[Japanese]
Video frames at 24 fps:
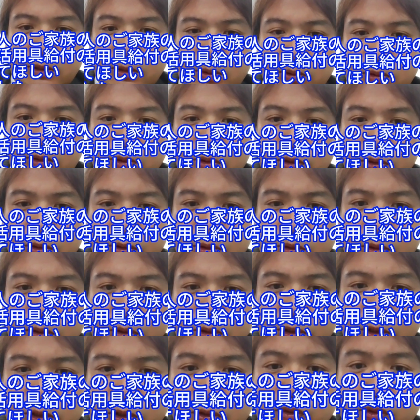用具、
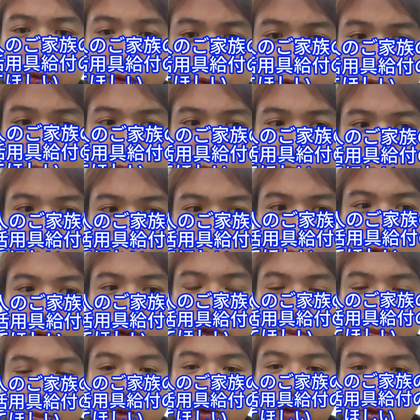給付の種
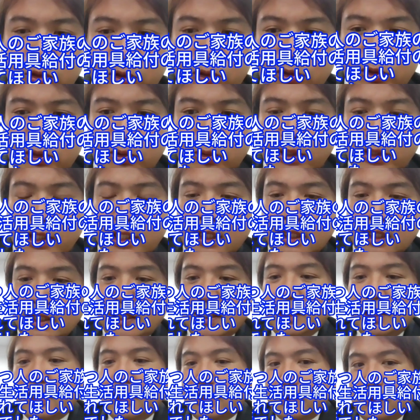目の中に入
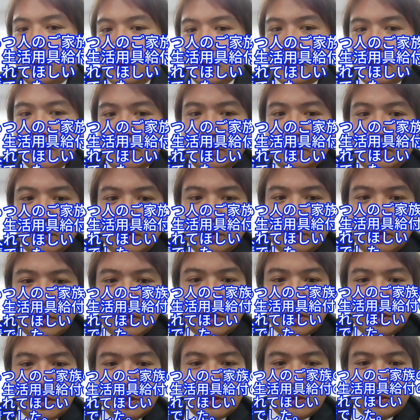れてほしいというような
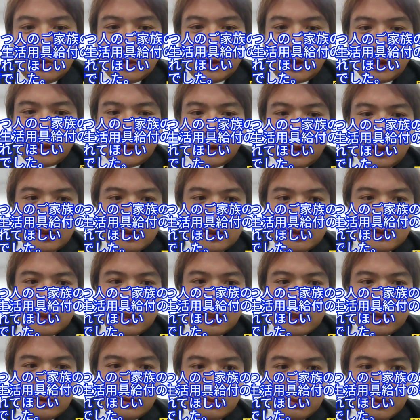陳情だったんですけれ
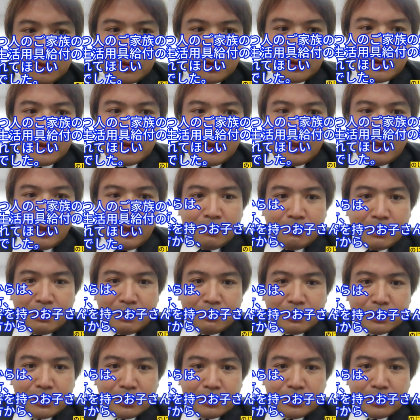ども、まあ、
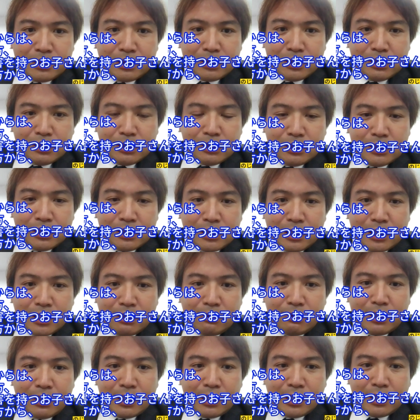私からは
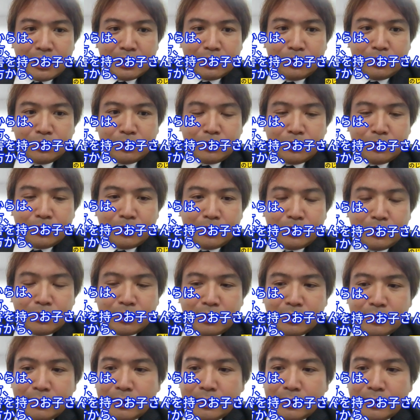やはりこの